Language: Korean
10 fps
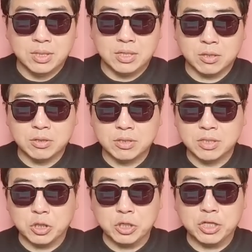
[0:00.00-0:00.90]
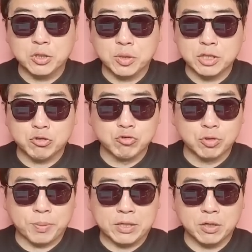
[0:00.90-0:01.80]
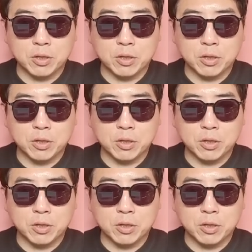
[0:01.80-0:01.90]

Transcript: 이거는 여의도와 중국 배터리